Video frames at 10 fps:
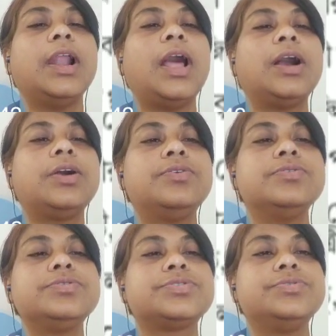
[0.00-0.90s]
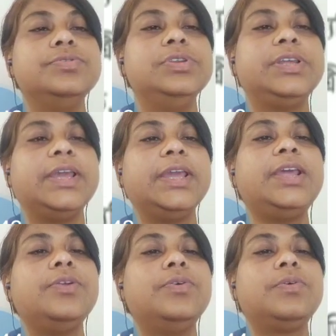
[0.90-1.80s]
রাক্ষস কুলকে
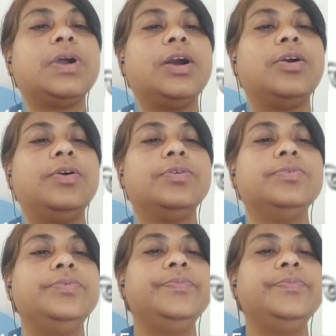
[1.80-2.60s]
রক্ষা করো